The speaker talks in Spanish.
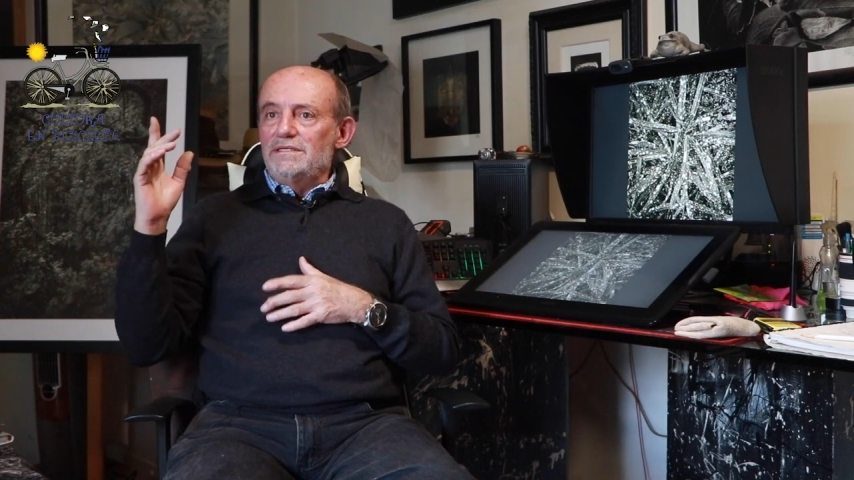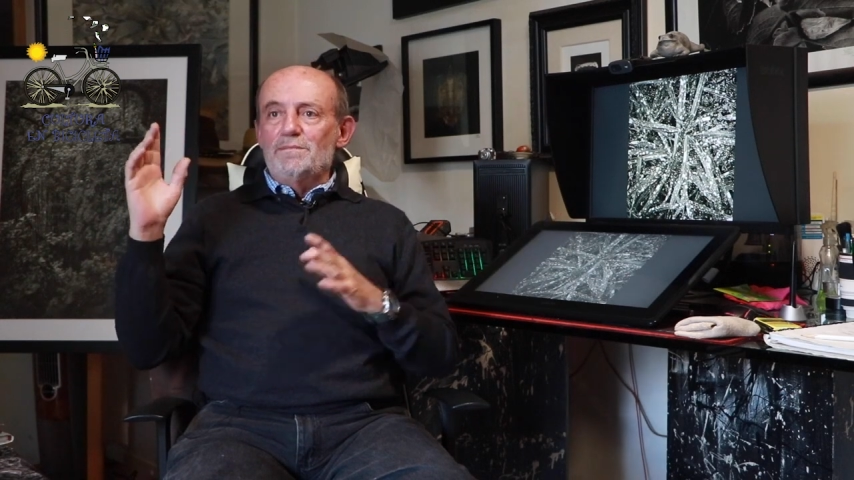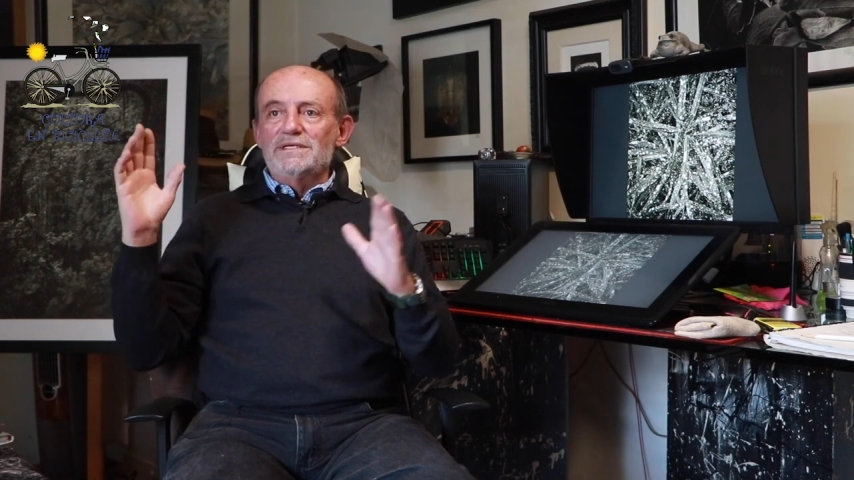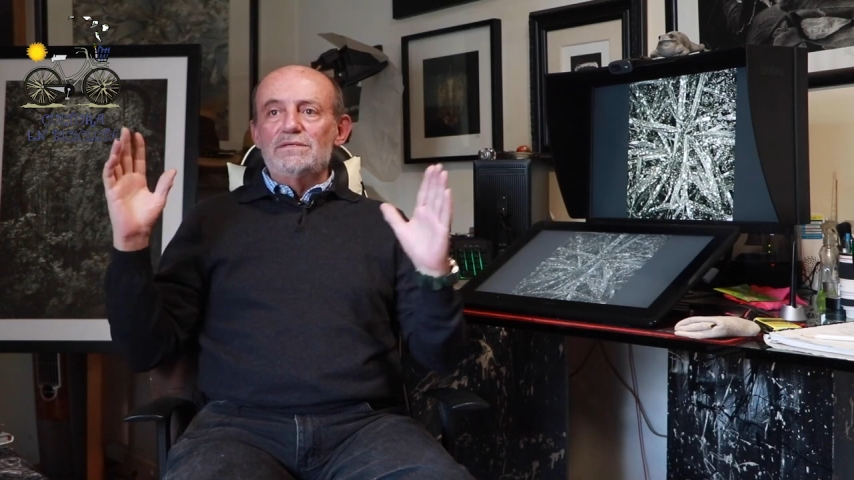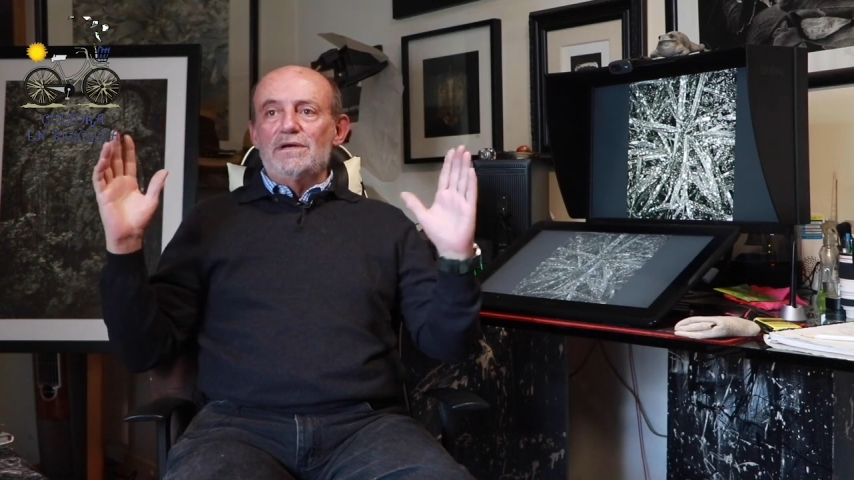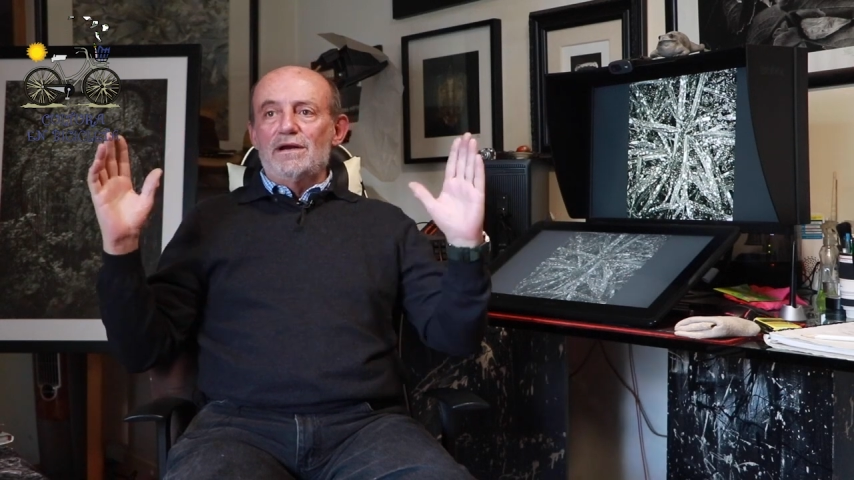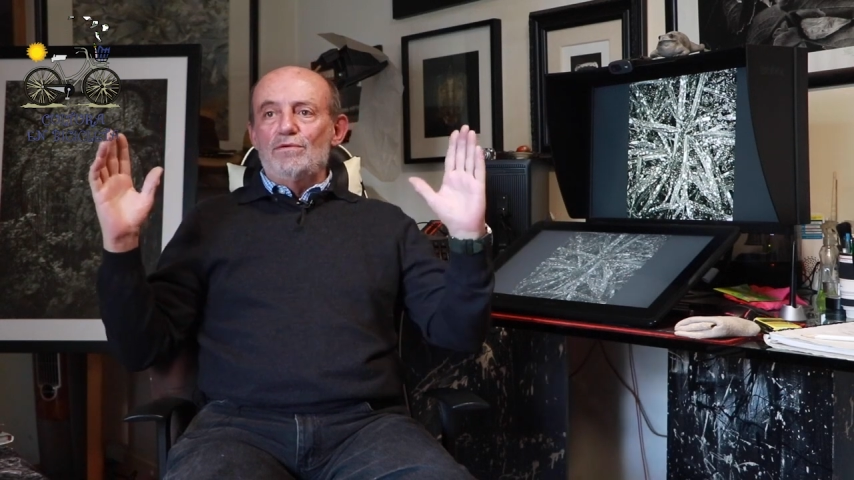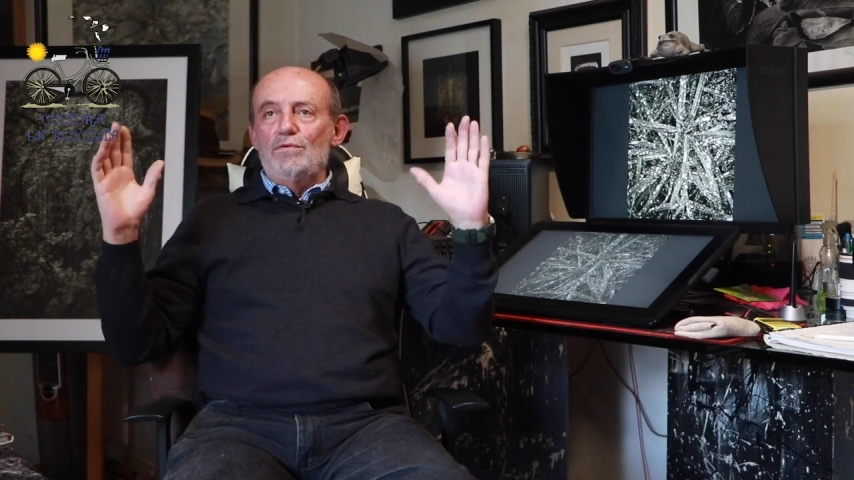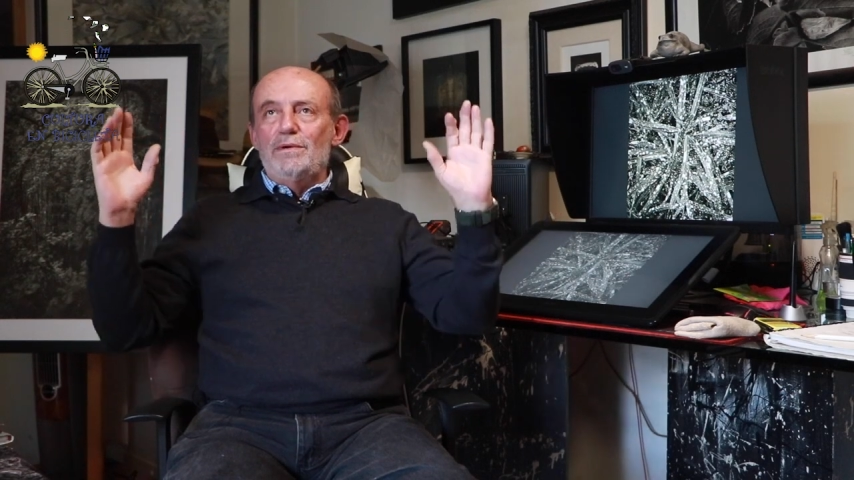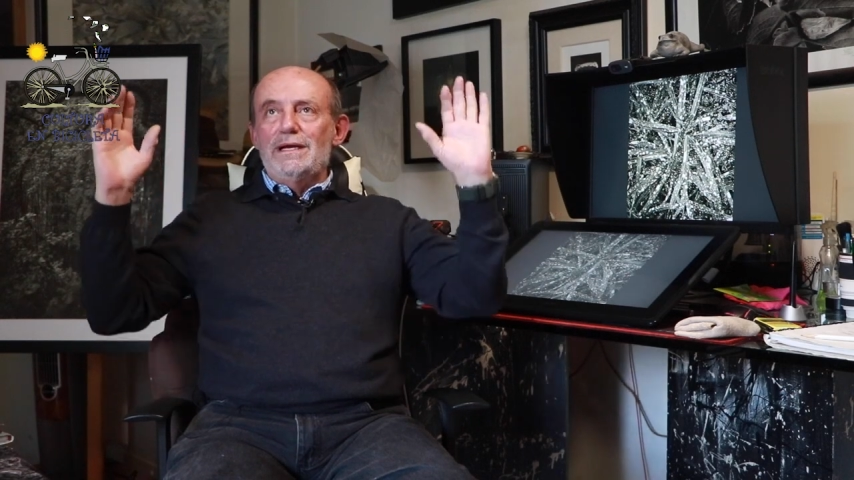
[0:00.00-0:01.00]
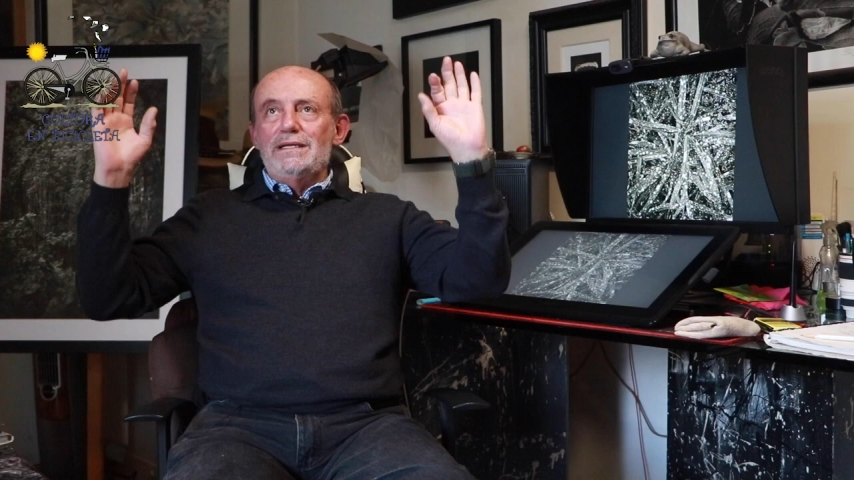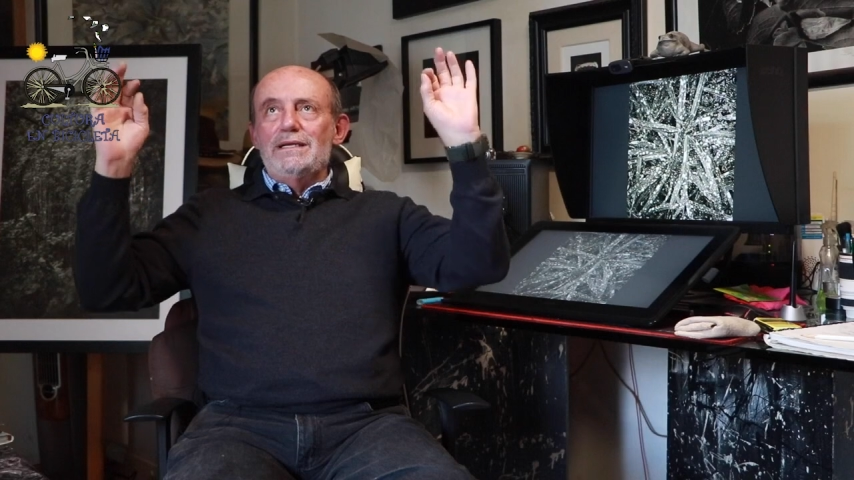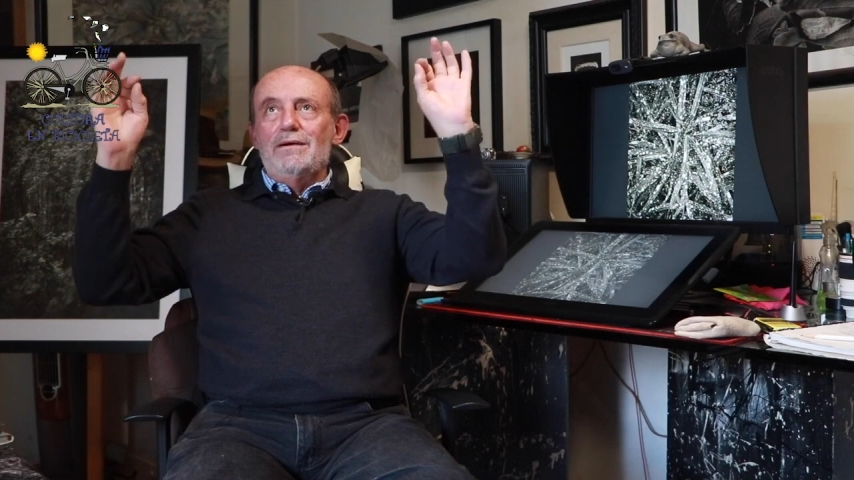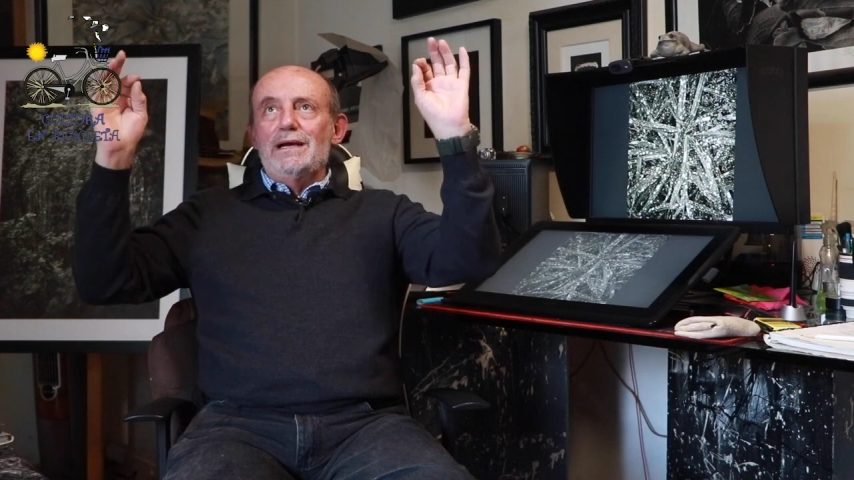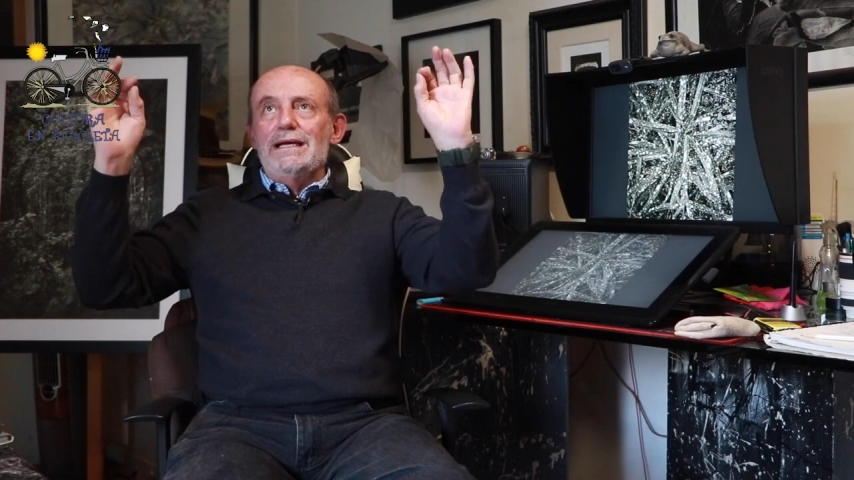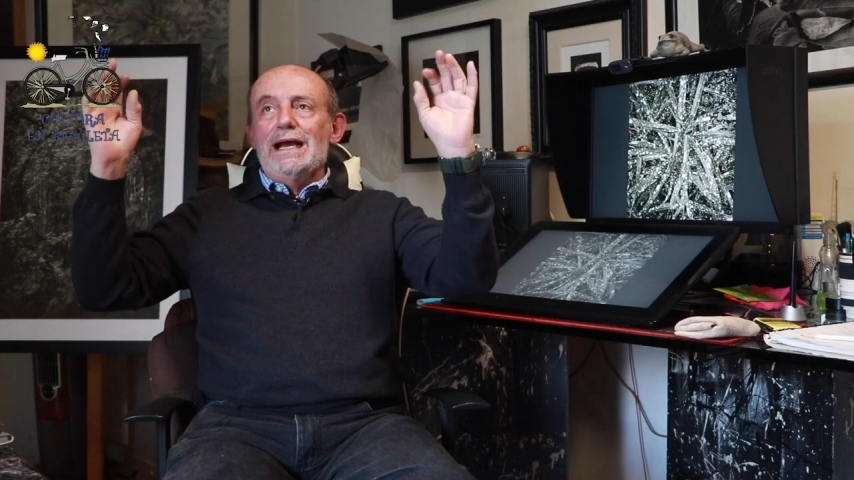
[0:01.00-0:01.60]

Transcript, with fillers: que se pase una nube y digo,